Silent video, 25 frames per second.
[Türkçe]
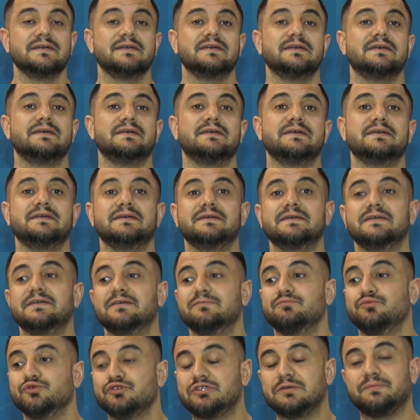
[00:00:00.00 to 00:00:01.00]
E,
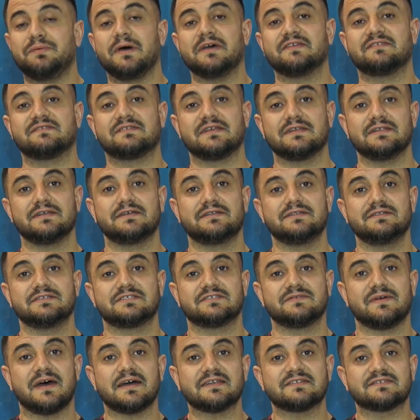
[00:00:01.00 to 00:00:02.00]
bu tip
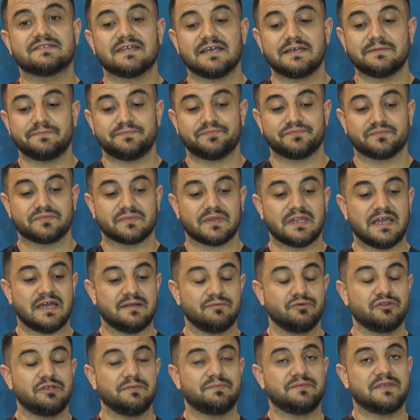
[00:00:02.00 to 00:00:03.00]
hastalarınız varsa, yani
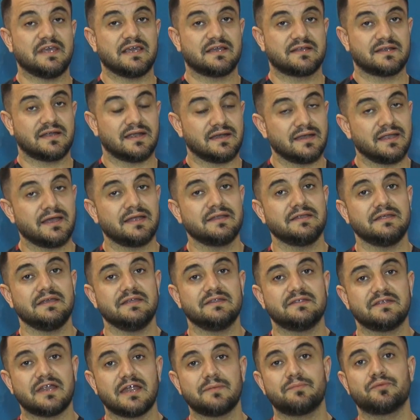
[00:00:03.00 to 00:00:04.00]
bu tip tekrarlayan
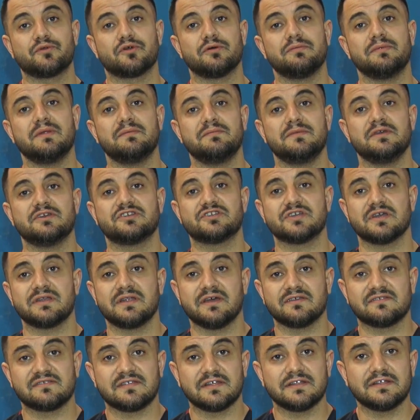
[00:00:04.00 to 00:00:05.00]
idrar problemi yaşayan
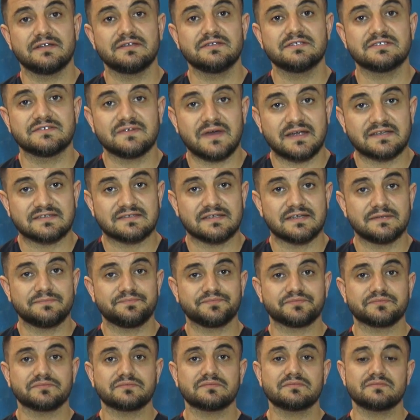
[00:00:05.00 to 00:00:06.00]
hastalarınız varsa
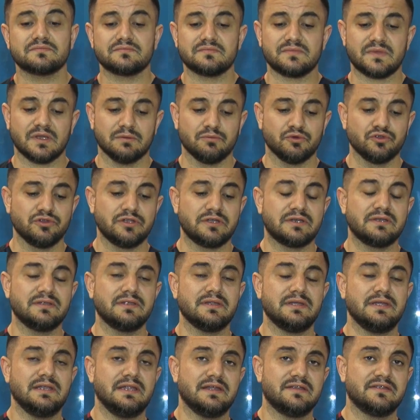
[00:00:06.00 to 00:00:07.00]
bunların
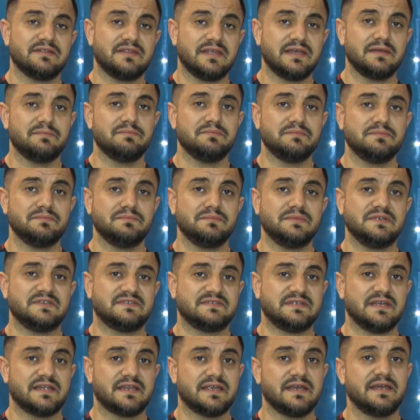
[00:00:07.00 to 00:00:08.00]
ileride
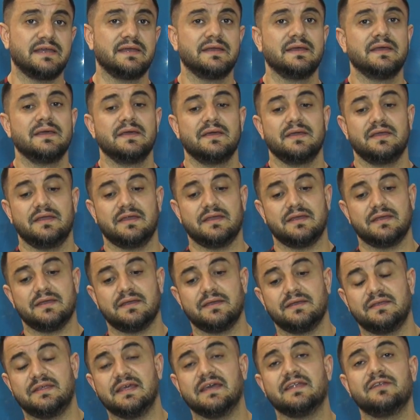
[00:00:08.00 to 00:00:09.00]
bizlere e,
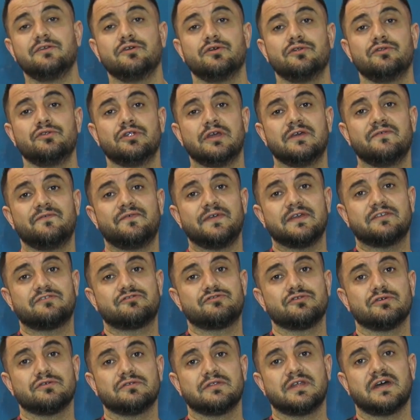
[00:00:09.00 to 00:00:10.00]
geri yönlü
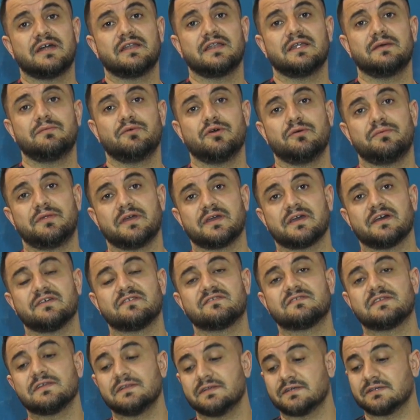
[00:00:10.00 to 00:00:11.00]
enfeksiyonlarla böbrek
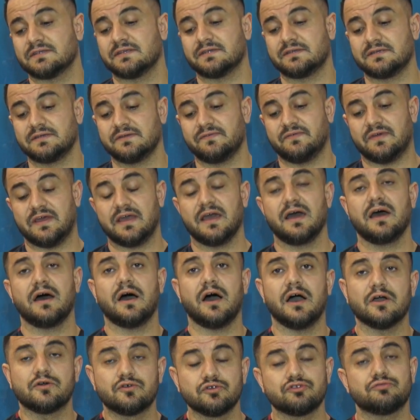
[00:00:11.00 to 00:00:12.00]
hastalıkları veya
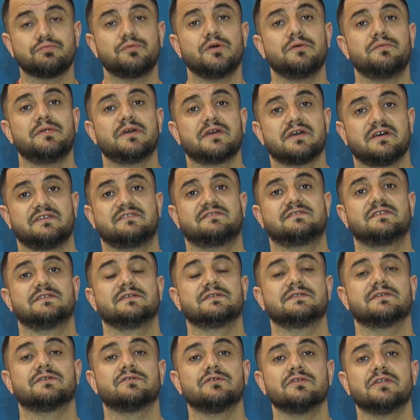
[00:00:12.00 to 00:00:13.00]
akut böbrek
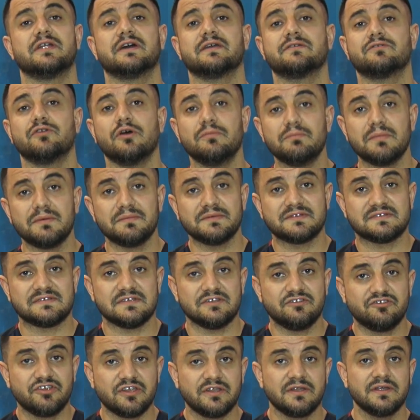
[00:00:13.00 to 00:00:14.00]
hastalıkları olarak dönmemesi
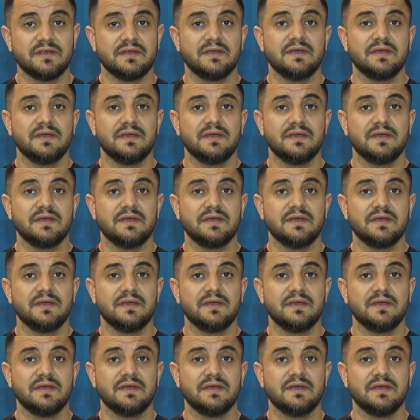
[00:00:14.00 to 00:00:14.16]
için